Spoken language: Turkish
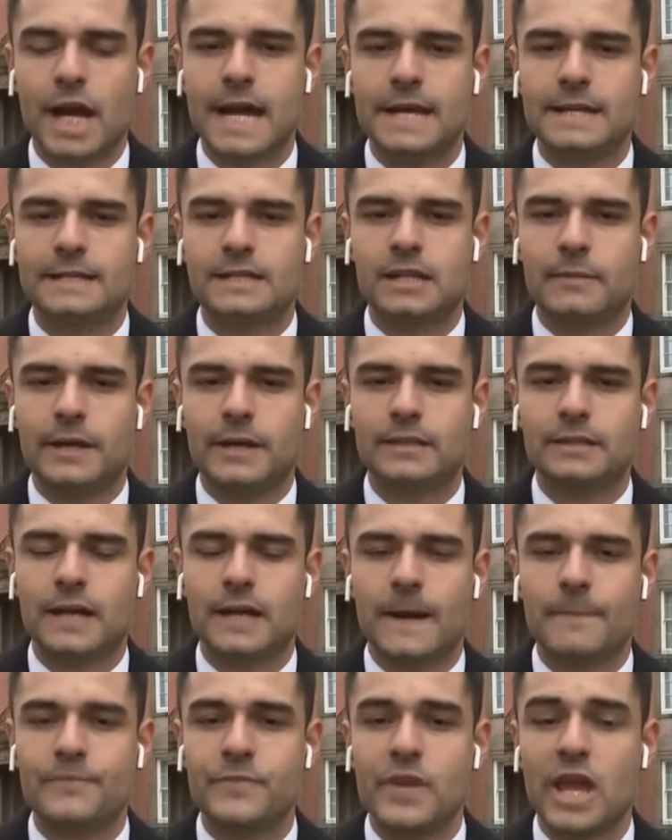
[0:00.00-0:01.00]
Aynı
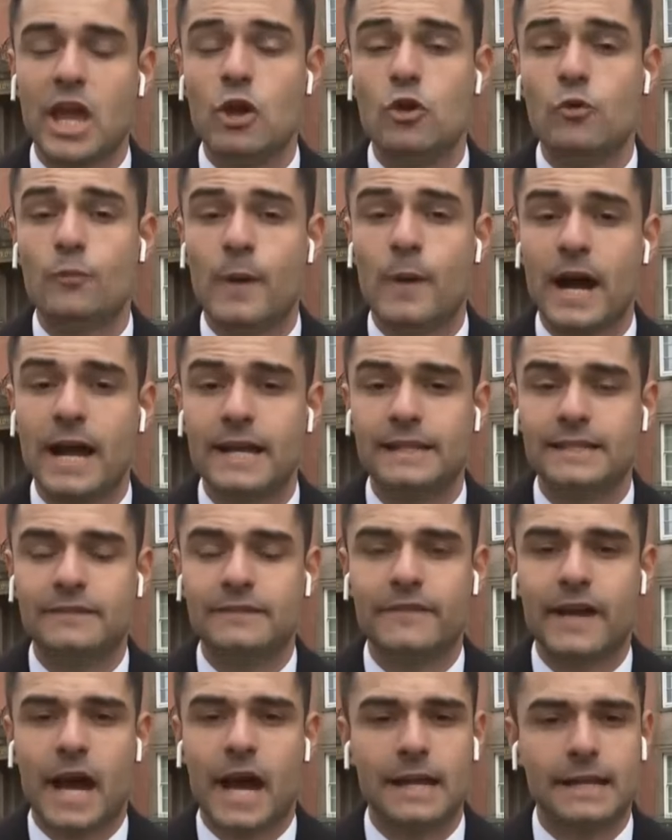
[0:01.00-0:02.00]
zamanda Eyüp
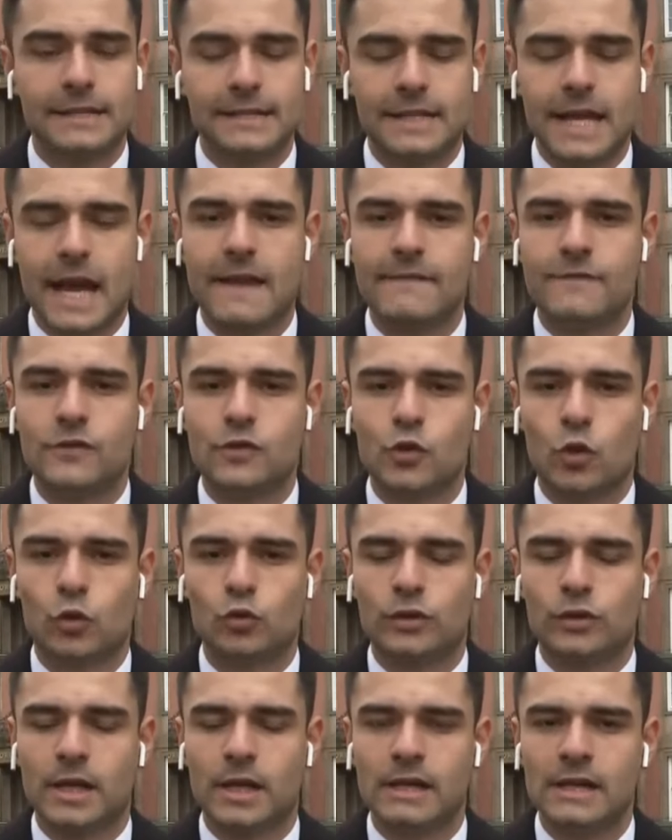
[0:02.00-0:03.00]
Aydın ve Halil
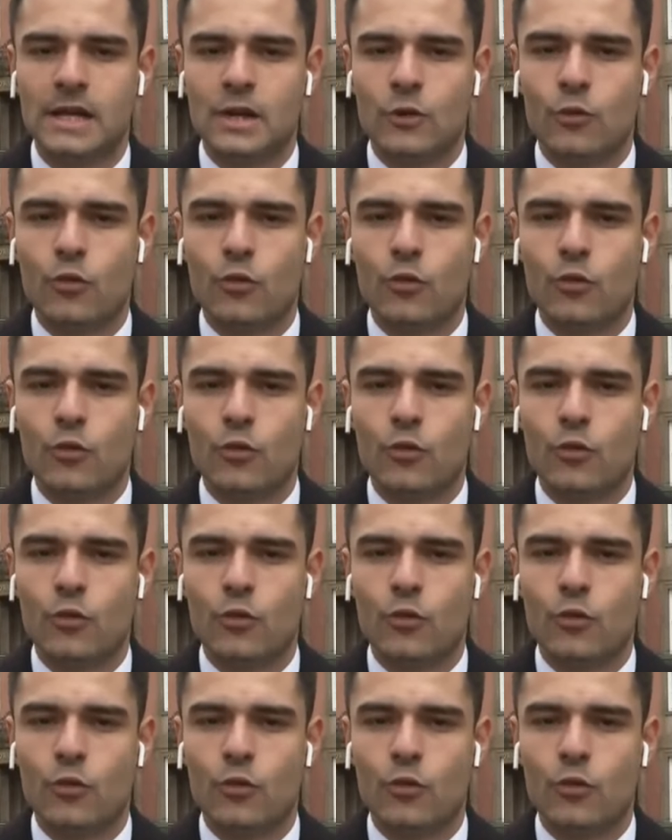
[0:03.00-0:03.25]
Dervişoğlu da